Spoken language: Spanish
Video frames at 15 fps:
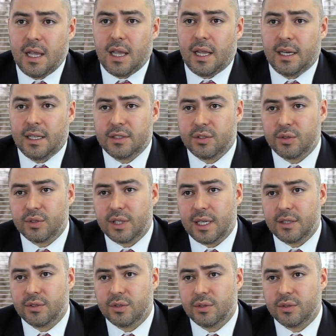En estos
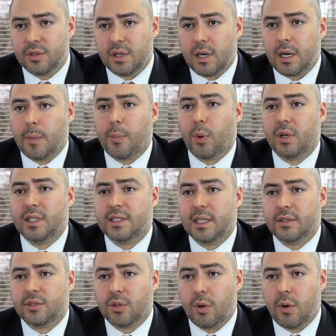casos, la policía
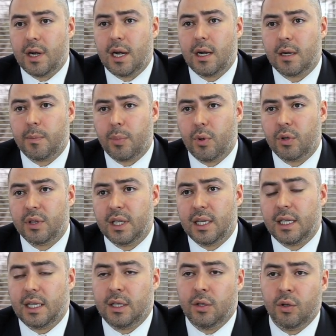solo hará el reporte
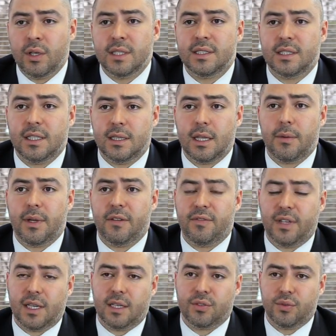y no necesita
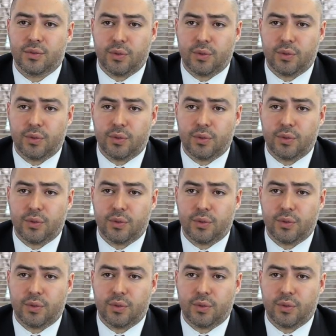verificar su